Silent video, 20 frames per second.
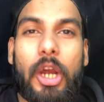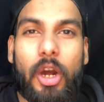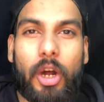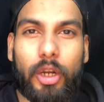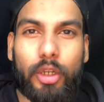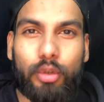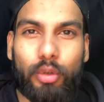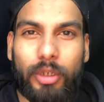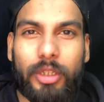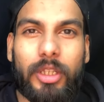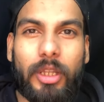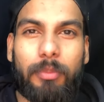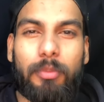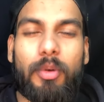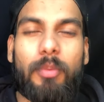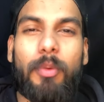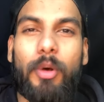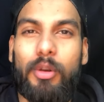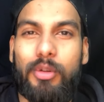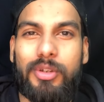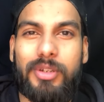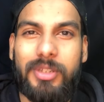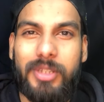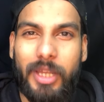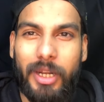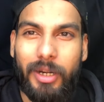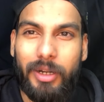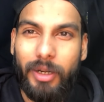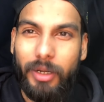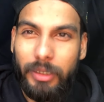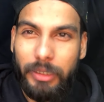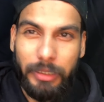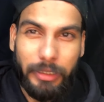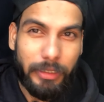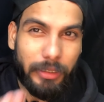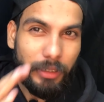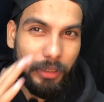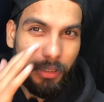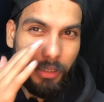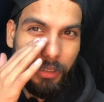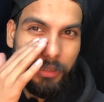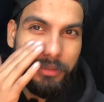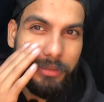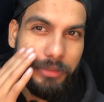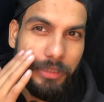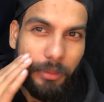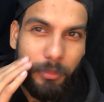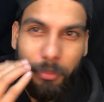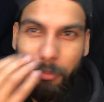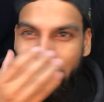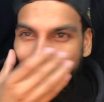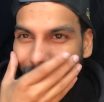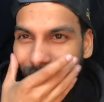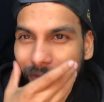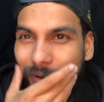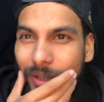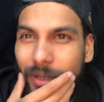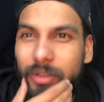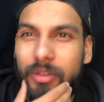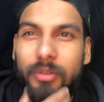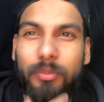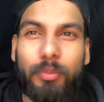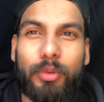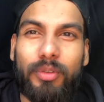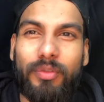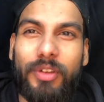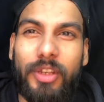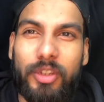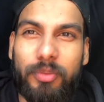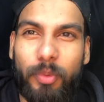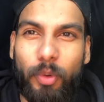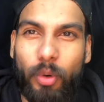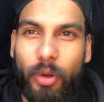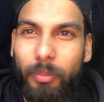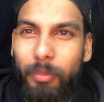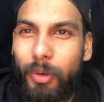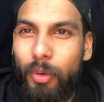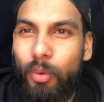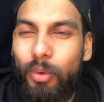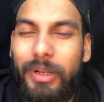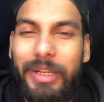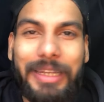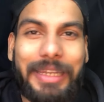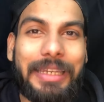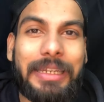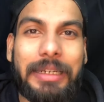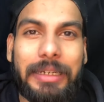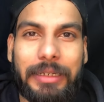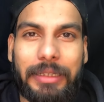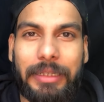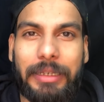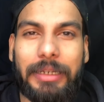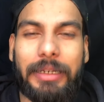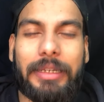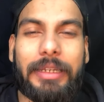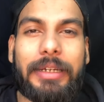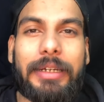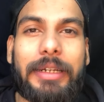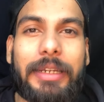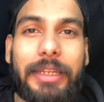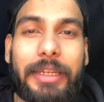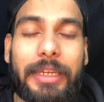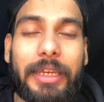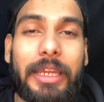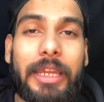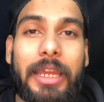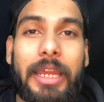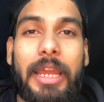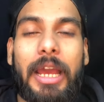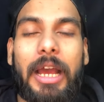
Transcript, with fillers: और तुरंत आपको पॉल्यूशन सारा डर्ट क्लीन कर देगा जितना भी माल वगैरह सब कुछ फेस पर होगा बिल्कुल क्लीन कर देगा ये ठीक है